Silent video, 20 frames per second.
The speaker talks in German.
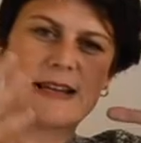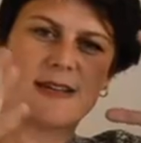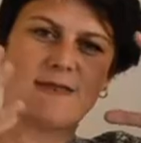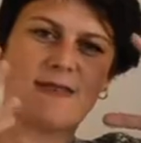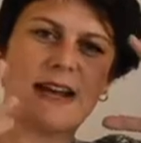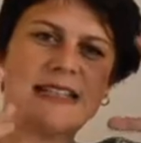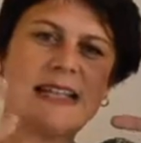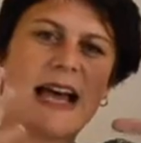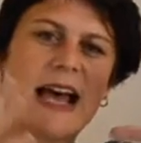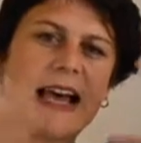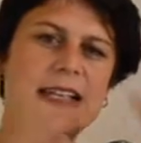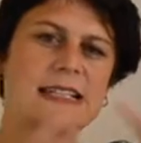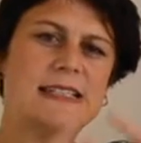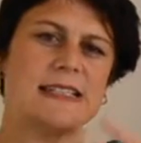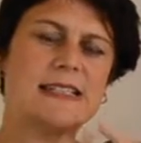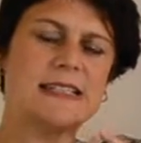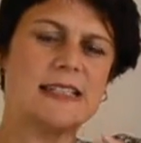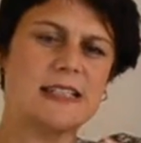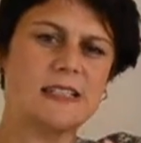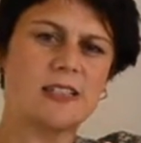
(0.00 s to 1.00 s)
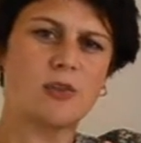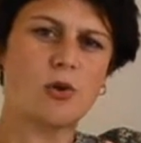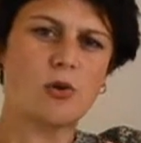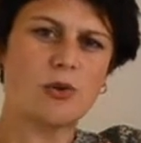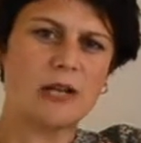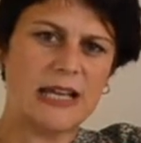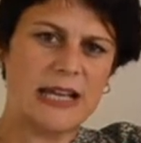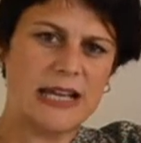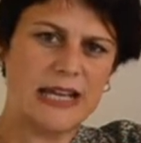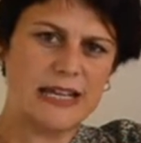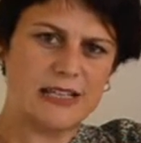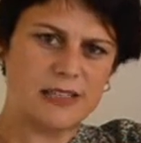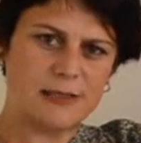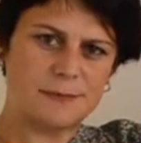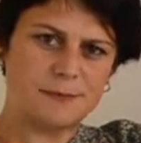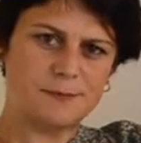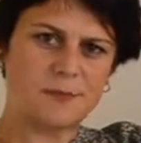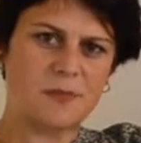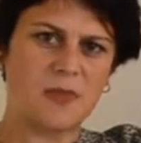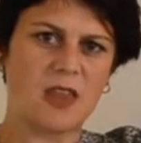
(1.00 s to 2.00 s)
Was heißt es jetzt konkret?
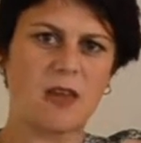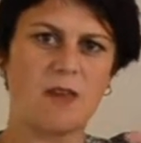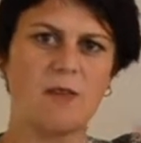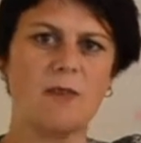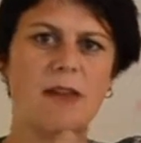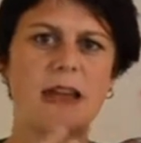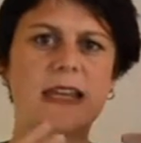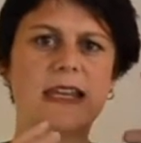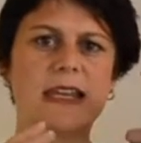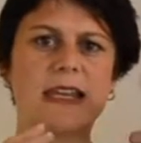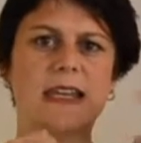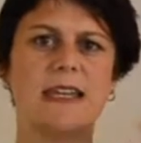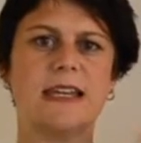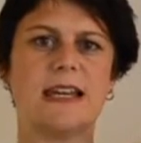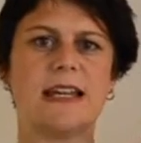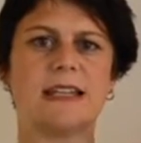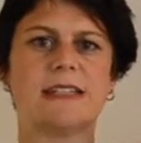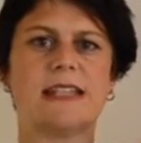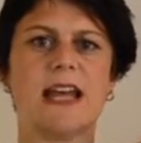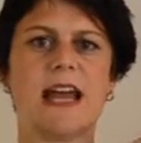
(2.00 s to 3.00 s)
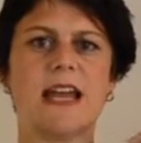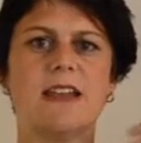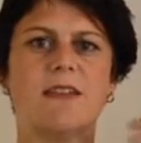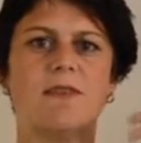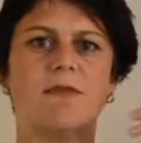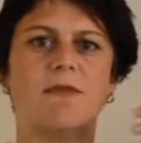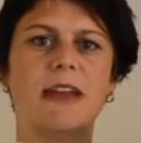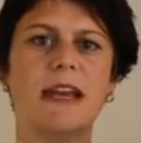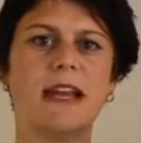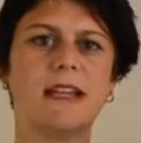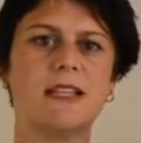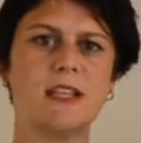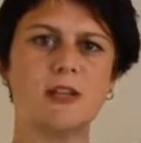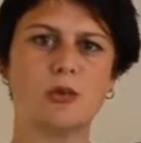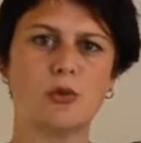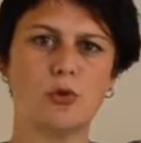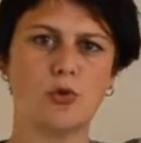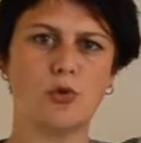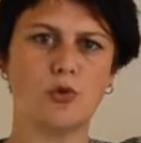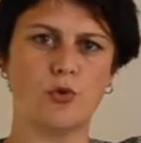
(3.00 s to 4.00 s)
Wenn ich jetzt eine
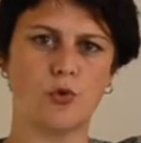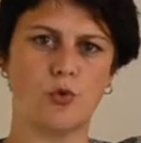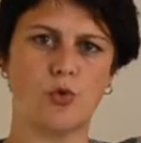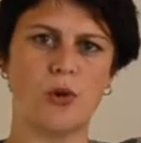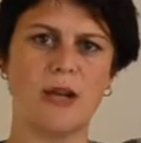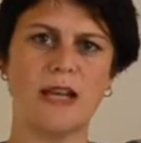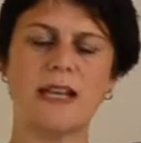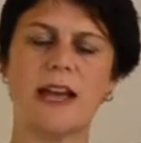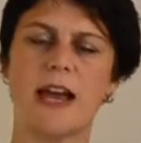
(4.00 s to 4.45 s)
Wertekultur in,